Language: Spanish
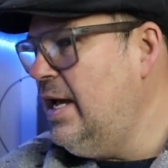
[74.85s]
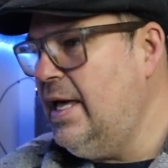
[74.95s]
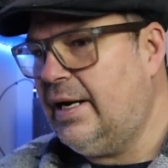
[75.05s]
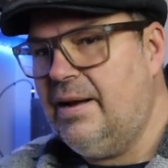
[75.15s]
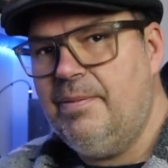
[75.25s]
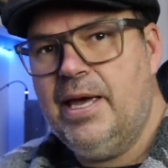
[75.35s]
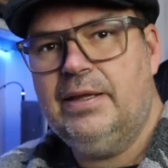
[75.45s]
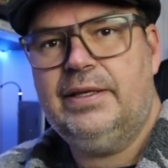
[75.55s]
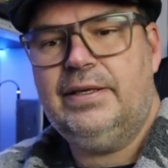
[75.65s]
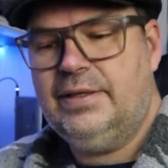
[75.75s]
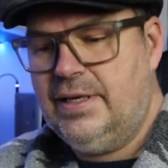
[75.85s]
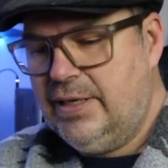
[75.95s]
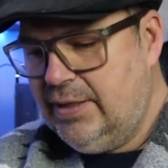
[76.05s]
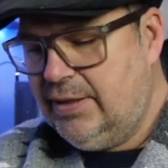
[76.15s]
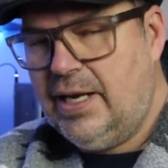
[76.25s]
herramientas
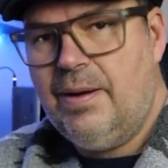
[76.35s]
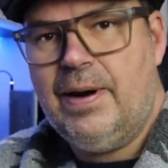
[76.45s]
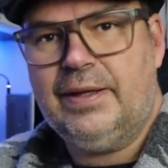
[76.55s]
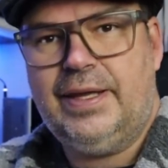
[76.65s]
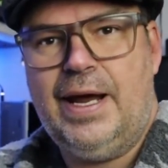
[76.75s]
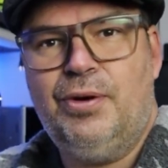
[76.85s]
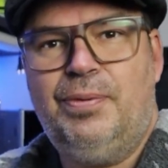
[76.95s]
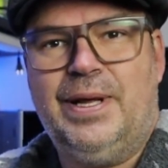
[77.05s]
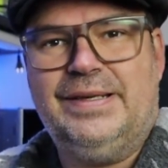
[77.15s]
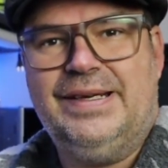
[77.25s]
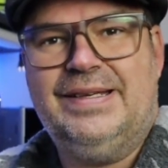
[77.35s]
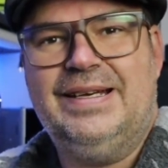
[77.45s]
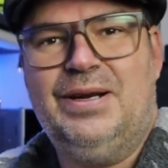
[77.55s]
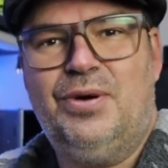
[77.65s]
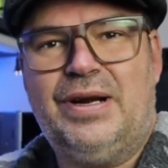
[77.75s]
de talabartero, por así
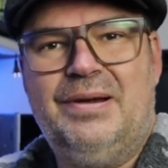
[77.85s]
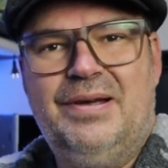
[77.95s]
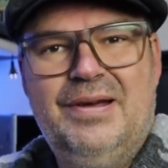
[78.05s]
decirlo,